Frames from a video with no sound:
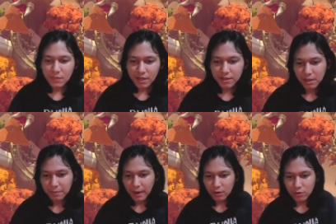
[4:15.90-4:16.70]
kita
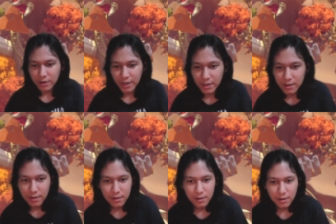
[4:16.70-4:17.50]
bangun ya
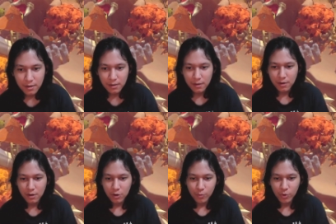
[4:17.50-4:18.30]

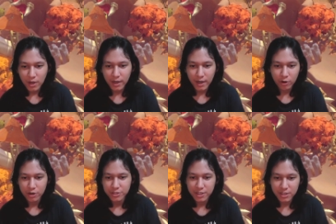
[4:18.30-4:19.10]
kumpulkan kayu oh
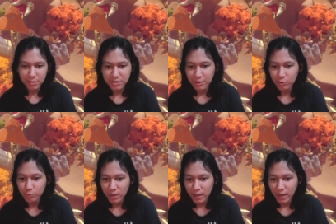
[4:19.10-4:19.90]
di sini kita bisa
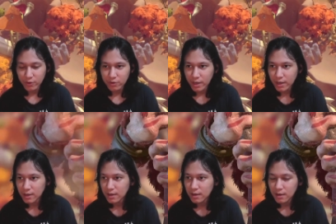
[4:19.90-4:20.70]
mengumpulkan kayu ya
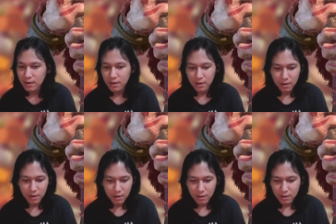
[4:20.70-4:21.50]

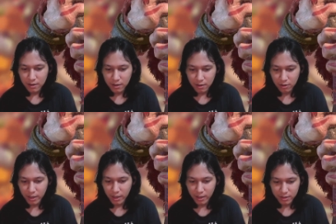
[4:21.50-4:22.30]
next Oke,
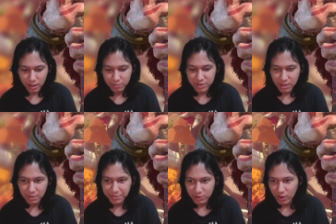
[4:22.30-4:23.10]
okay, kita gitu. bisa
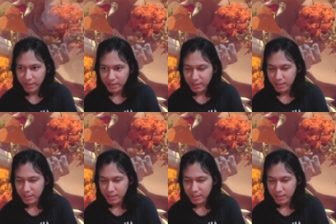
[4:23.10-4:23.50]
memperkuat dinding.